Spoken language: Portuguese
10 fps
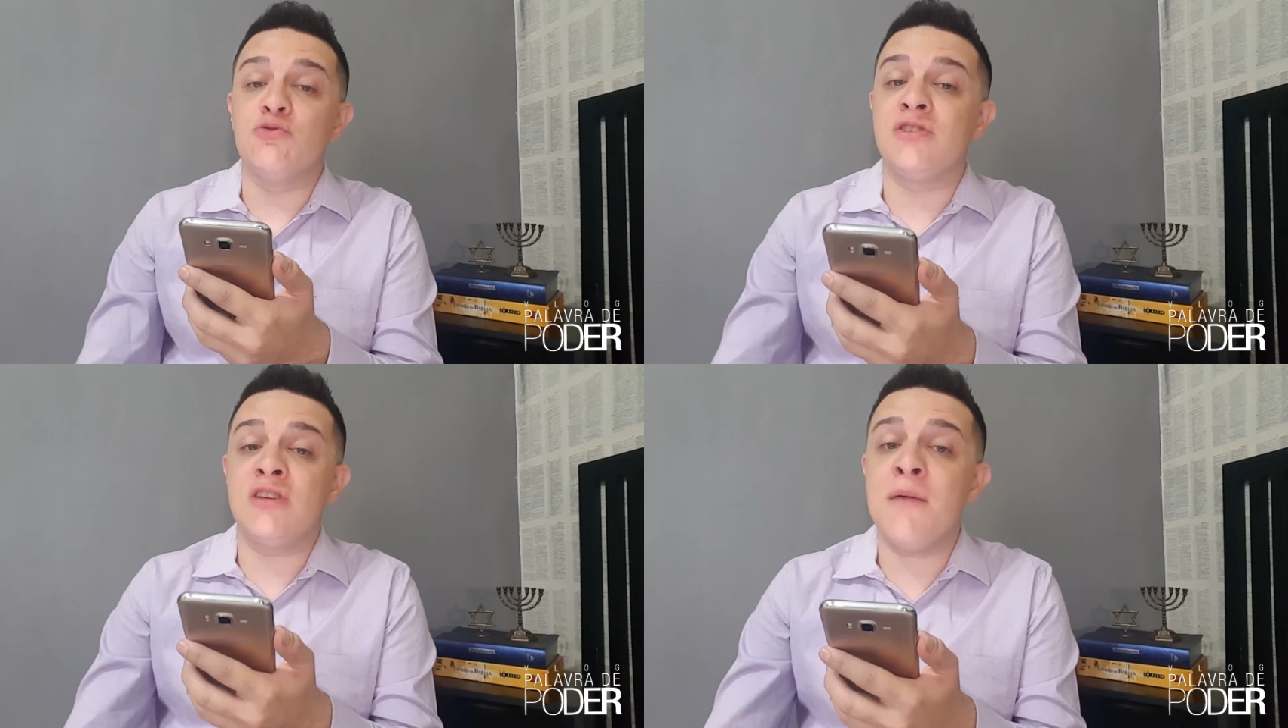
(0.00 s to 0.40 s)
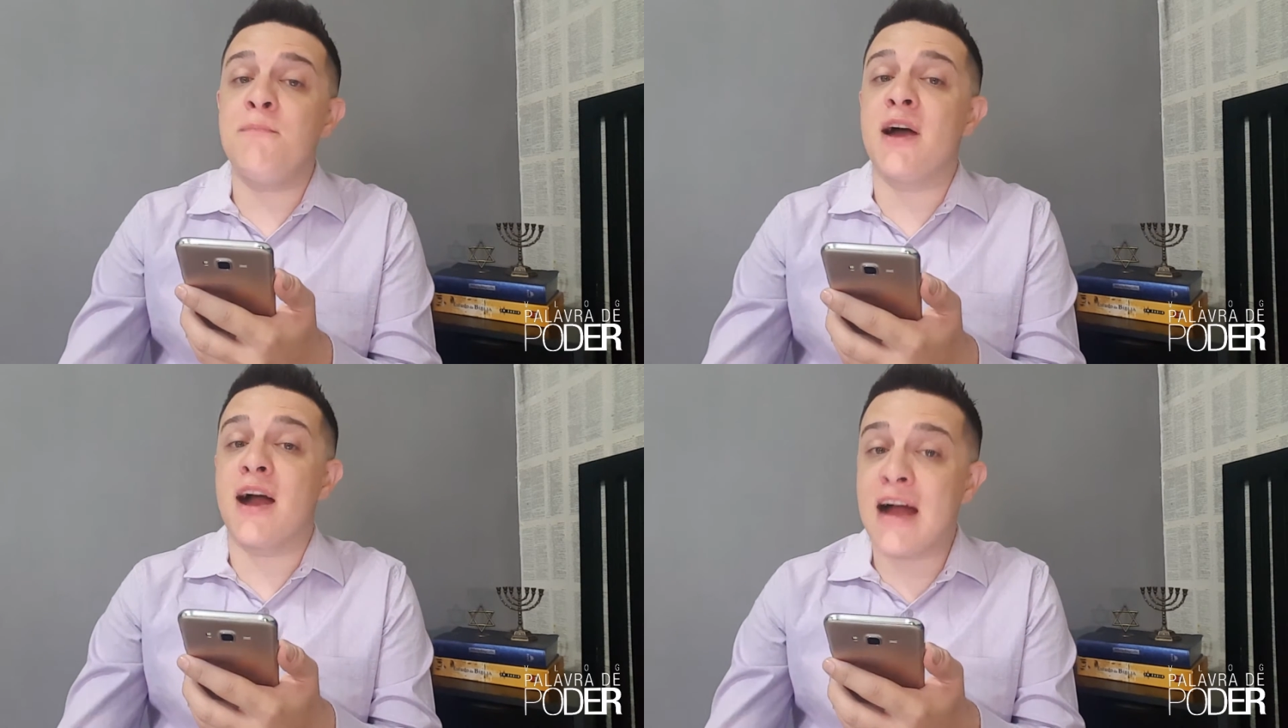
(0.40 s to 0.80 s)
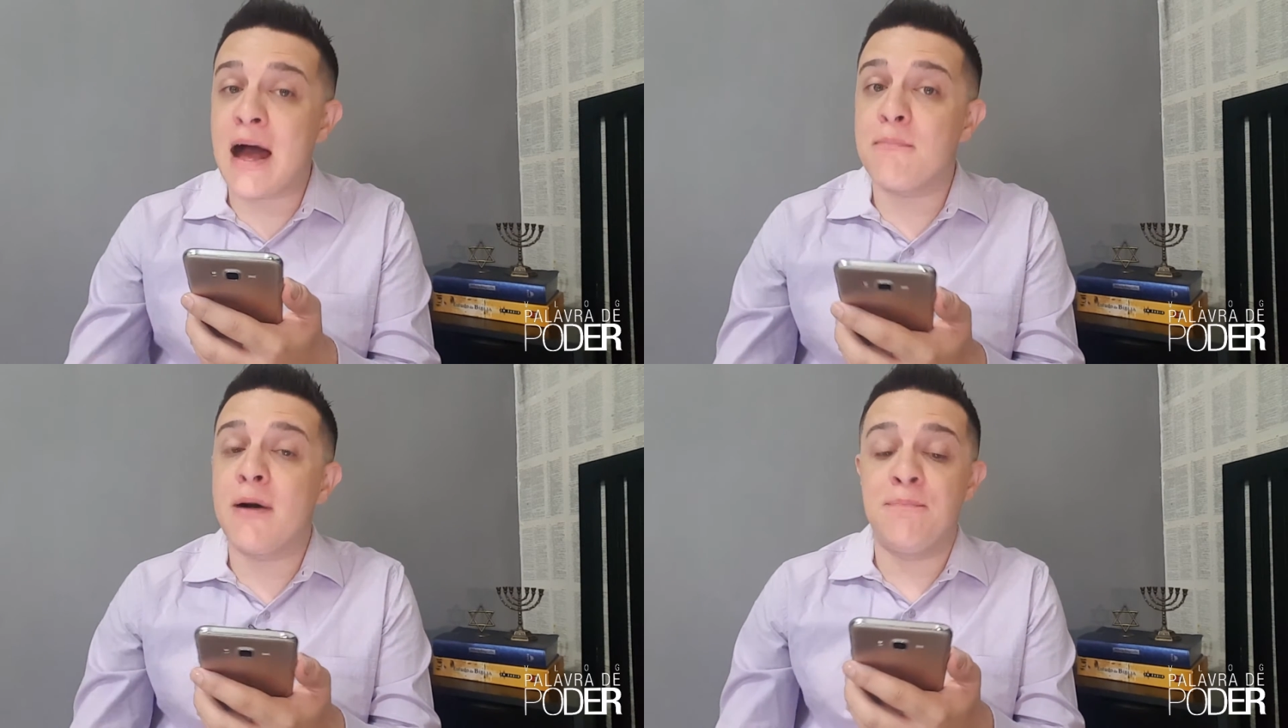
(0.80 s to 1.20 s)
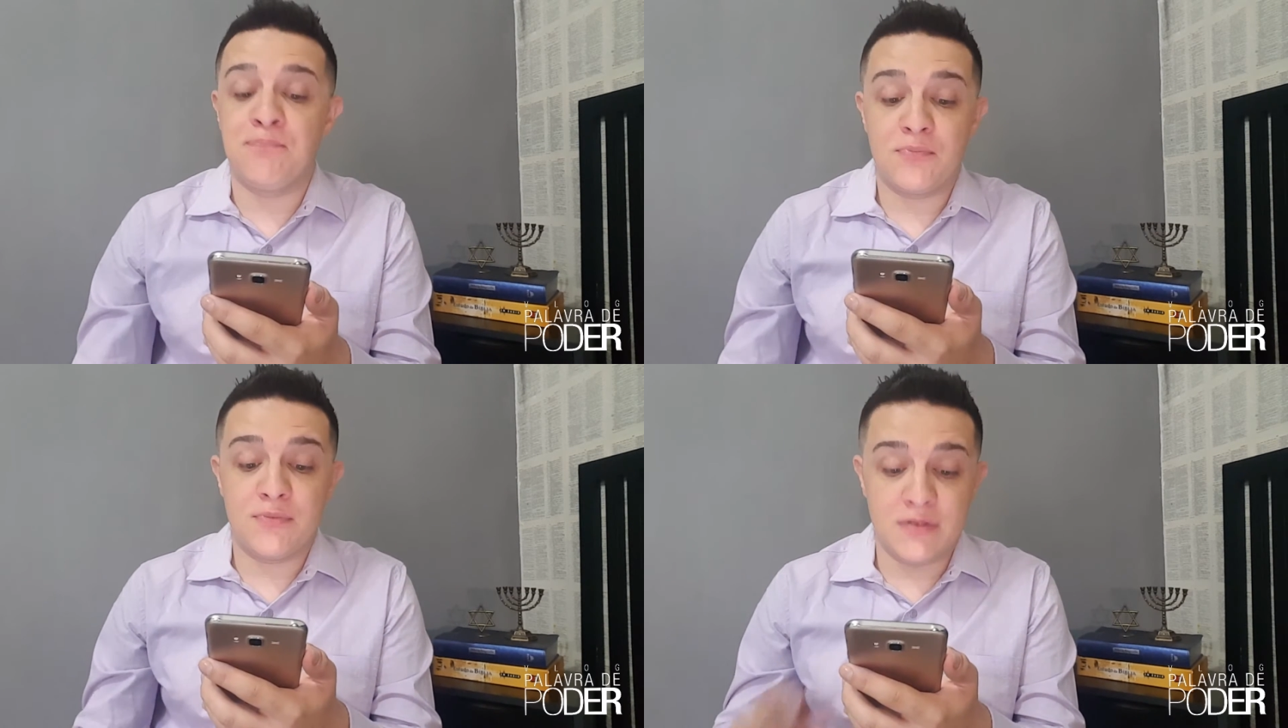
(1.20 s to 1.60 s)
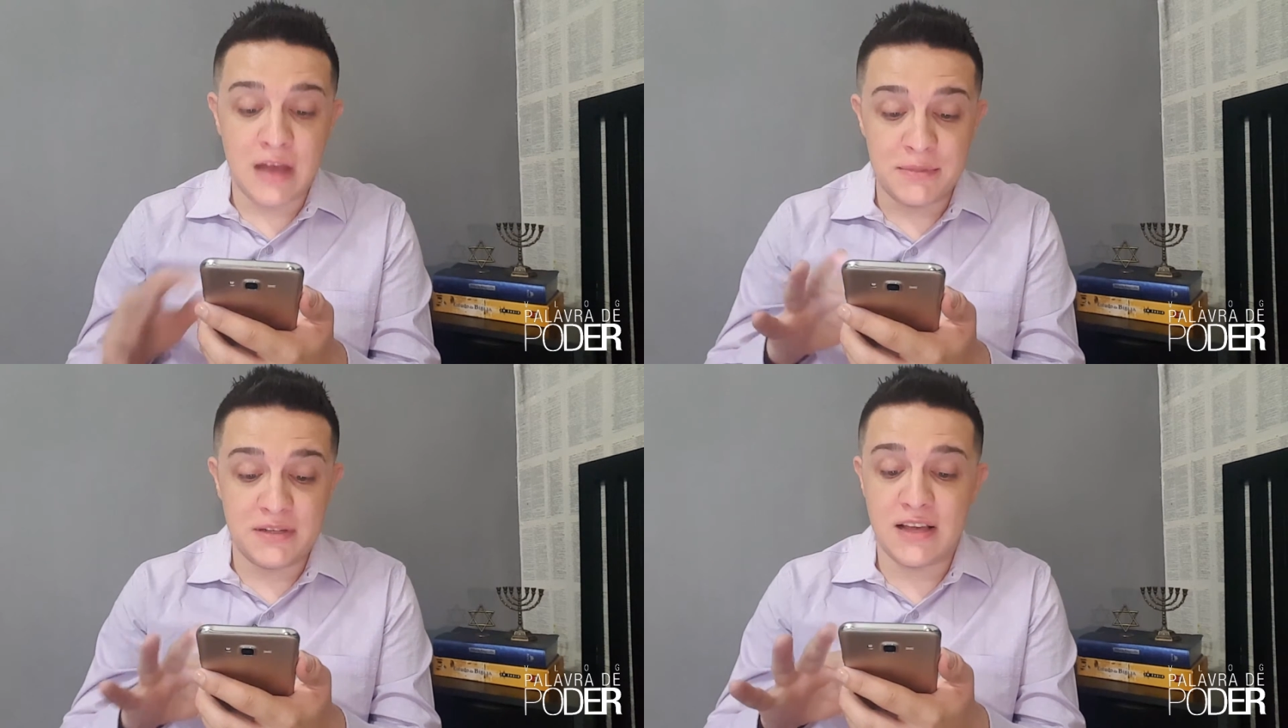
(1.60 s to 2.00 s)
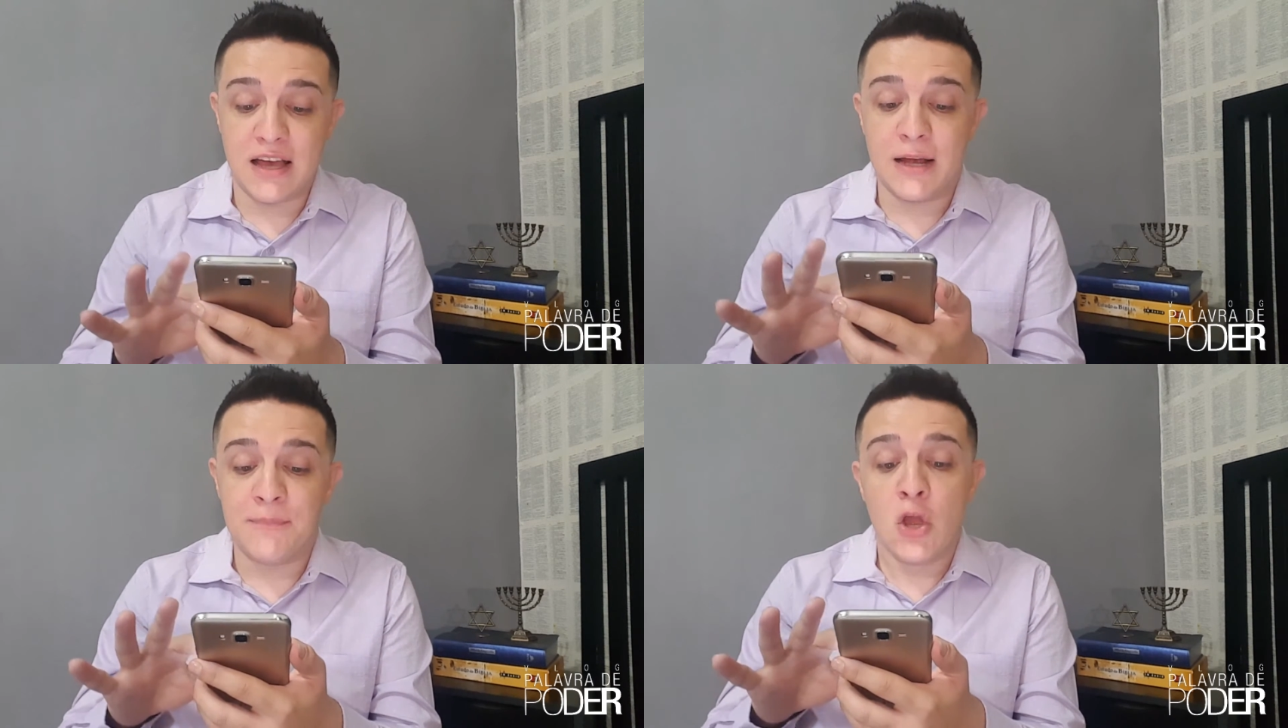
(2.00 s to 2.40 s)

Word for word: sempre acaba na miséria.